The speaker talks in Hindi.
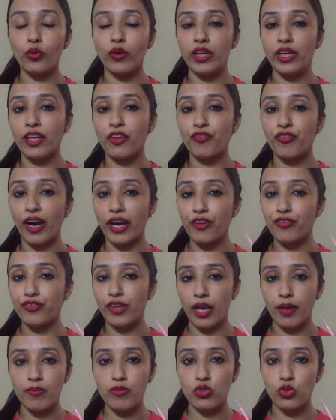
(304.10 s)
टू ट्वेंटी फाइव
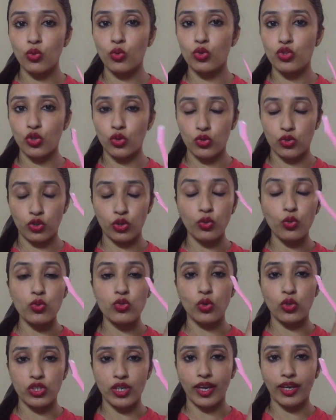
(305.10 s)
टाइम्स
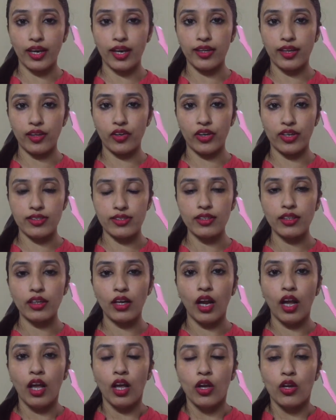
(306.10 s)
यूज हो जाएगा ये रेज़र